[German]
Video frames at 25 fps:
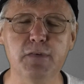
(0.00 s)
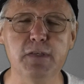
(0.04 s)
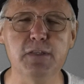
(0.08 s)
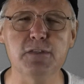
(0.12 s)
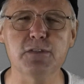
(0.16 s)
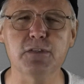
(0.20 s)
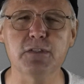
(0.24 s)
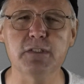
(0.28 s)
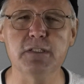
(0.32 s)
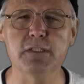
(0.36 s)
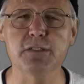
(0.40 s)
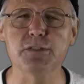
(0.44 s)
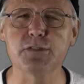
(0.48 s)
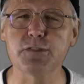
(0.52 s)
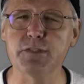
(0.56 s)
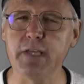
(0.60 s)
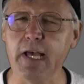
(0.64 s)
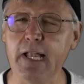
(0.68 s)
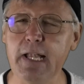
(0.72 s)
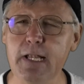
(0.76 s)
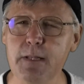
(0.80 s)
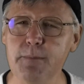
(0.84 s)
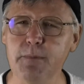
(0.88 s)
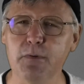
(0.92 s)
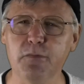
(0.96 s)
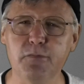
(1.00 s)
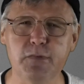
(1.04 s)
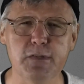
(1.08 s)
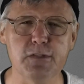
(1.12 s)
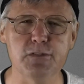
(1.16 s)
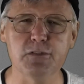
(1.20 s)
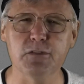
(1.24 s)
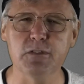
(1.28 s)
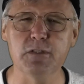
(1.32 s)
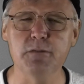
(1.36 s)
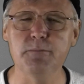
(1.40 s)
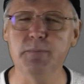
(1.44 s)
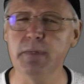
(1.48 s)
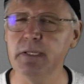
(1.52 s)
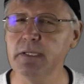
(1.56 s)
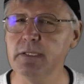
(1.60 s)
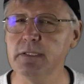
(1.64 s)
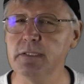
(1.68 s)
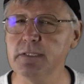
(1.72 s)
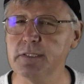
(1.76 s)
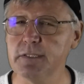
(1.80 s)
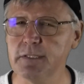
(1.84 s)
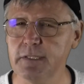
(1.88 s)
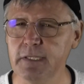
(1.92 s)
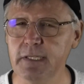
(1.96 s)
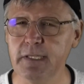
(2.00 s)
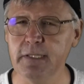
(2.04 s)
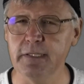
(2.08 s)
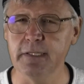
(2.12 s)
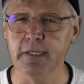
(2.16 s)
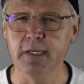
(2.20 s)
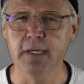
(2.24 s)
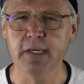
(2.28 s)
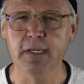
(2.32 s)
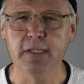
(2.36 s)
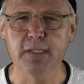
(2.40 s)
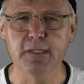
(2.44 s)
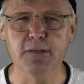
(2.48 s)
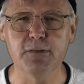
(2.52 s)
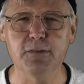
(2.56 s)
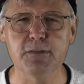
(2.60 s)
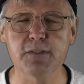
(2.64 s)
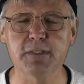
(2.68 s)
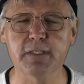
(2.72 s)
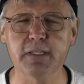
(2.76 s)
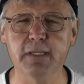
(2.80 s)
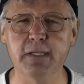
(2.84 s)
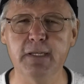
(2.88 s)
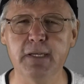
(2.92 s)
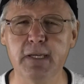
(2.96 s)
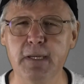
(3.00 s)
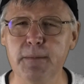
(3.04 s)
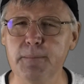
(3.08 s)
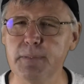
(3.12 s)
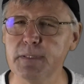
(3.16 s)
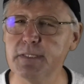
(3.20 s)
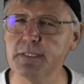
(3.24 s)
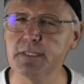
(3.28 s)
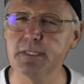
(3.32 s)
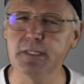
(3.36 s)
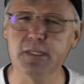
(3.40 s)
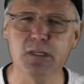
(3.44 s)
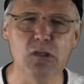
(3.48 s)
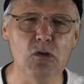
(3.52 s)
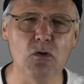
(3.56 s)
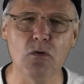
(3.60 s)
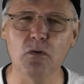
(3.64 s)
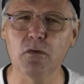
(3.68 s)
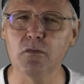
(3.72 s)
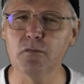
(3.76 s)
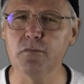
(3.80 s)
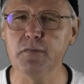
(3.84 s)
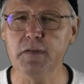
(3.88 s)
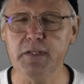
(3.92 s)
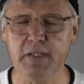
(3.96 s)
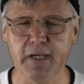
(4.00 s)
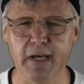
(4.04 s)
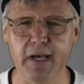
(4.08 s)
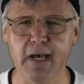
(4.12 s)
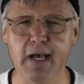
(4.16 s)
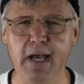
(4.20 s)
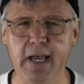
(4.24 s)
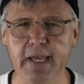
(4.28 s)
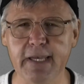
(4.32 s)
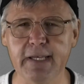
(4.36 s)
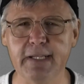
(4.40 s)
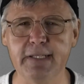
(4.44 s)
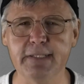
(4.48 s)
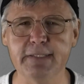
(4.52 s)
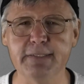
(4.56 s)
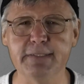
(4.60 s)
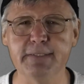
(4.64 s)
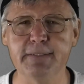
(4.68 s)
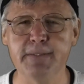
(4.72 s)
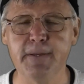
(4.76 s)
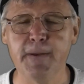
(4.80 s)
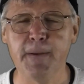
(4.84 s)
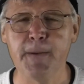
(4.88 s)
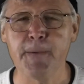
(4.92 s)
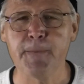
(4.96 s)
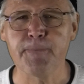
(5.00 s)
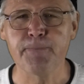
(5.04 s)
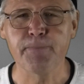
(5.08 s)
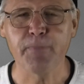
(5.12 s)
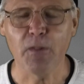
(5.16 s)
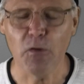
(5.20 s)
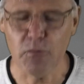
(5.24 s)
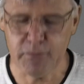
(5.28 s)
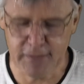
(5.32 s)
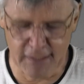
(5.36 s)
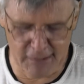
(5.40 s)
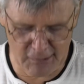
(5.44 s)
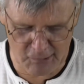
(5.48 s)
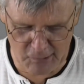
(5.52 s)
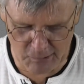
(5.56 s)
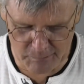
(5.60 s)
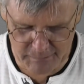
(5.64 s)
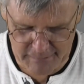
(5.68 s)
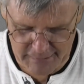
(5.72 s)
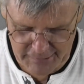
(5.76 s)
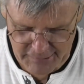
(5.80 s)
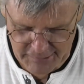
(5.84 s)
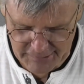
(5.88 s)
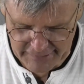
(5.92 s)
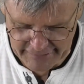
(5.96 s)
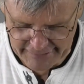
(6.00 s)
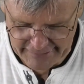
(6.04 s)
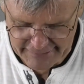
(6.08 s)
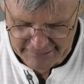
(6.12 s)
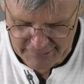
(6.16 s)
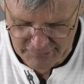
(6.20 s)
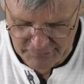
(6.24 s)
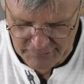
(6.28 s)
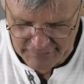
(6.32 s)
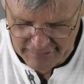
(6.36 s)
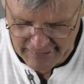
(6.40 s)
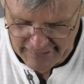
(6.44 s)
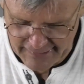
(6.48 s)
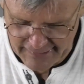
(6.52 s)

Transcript: wie so eine Salbe, wie so eine Medizin, die unsere Beziehungen wieder heilt. Und dann kommt das dritte und